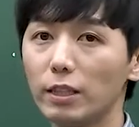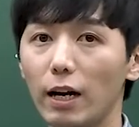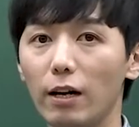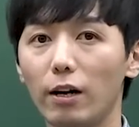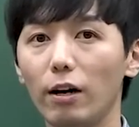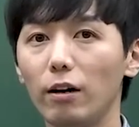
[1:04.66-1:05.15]

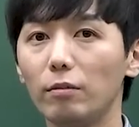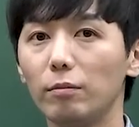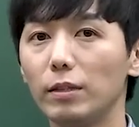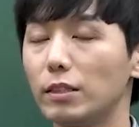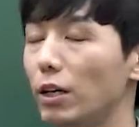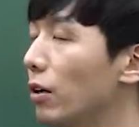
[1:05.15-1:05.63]
지나요.
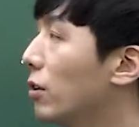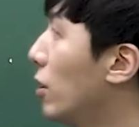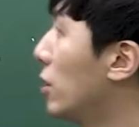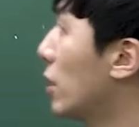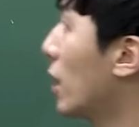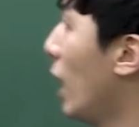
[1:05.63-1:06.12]
맞죠?
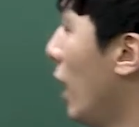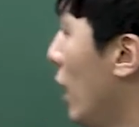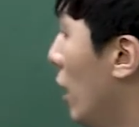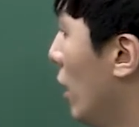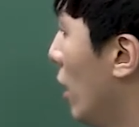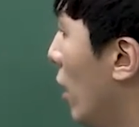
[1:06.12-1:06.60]

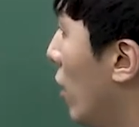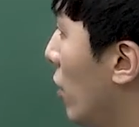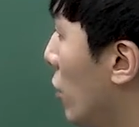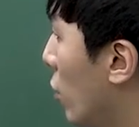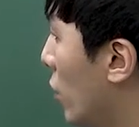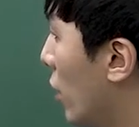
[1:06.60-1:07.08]
그러니까 어,
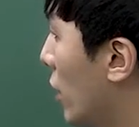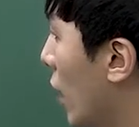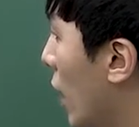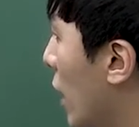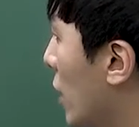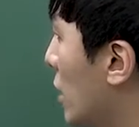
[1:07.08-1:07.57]

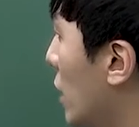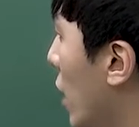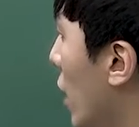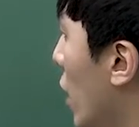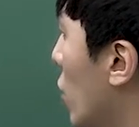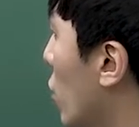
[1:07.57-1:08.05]
여기에다가
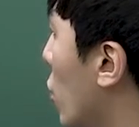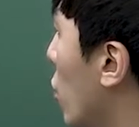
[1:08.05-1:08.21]
그대로 이